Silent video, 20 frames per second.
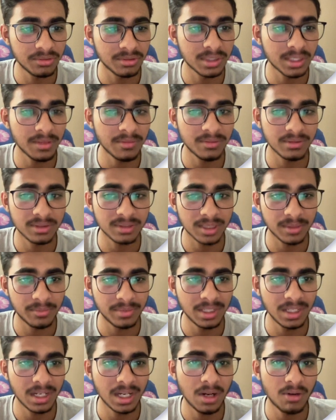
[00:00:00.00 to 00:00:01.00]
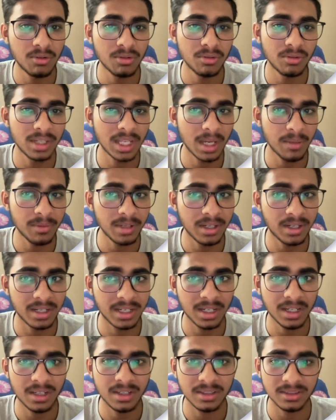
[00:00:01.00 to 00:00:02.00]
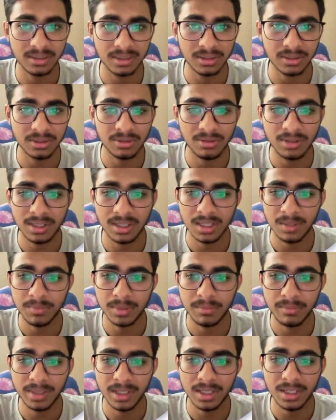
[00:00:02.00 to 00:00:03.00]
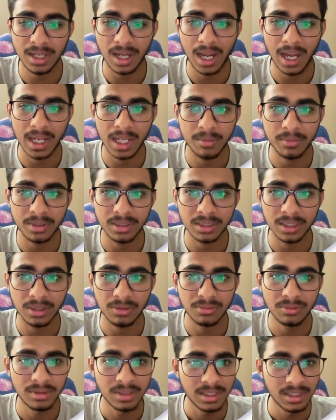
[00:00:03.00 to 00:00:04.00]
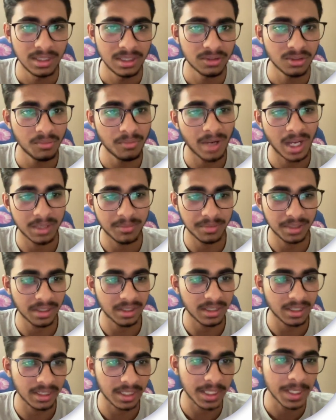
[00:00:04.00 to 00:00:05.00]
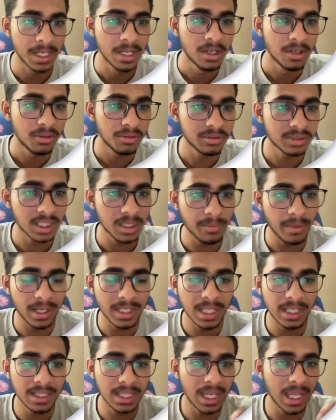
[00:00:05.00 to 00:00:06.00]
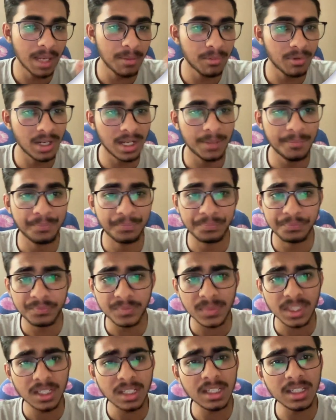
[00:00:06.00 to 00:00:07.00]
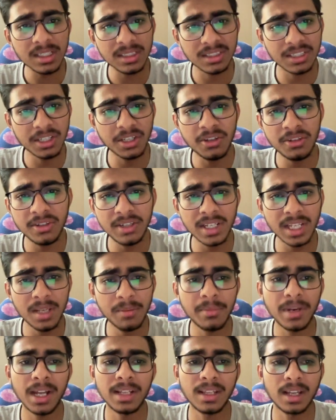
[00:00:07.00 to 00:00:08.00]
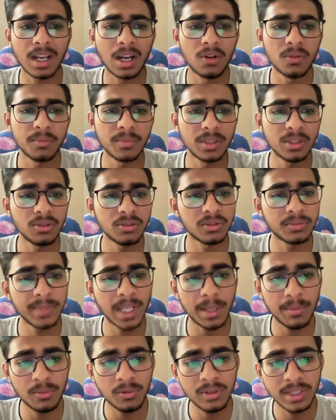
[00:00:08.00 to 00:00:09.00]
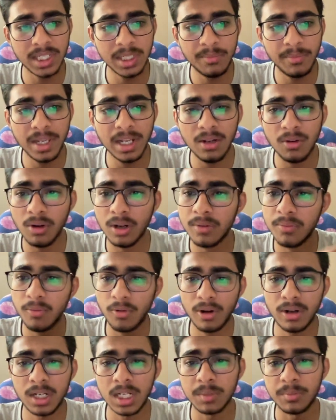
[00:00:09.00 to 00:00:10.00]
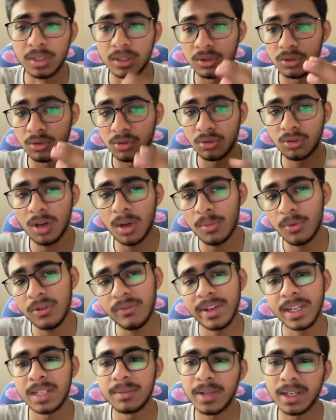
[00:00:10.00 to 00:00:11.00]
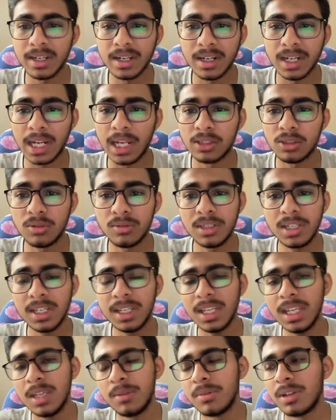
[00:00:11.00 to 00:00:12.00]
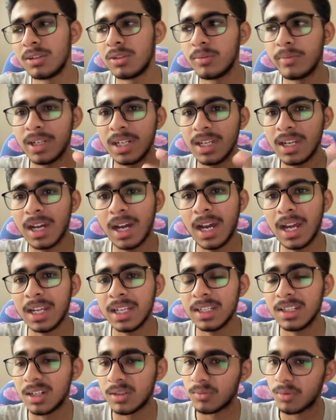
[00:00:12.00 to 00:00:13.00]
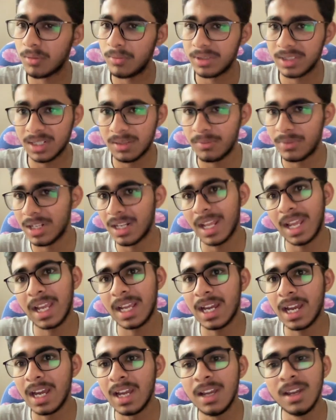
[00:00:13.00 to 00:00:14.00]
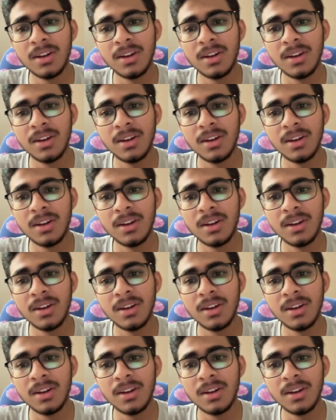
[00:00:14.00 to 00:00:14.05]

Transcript: दूसरे सभी अकाउंट को यहाँ पे कनेक्ट कर सकते हो लेकिन अभी मैं आगे बढ़ता हूँ तो बाद में करेंगे उसके बाद आता है आपका सिक्योरिटी के बाद अकाउंट में तो उसमें आपको ईमेल और फ़ोन नंबर दोनों आपको वेरीफाई करना है तो देखिए ईमेल तो मैंने कहा कि कंफर्मेशन मेल आएगा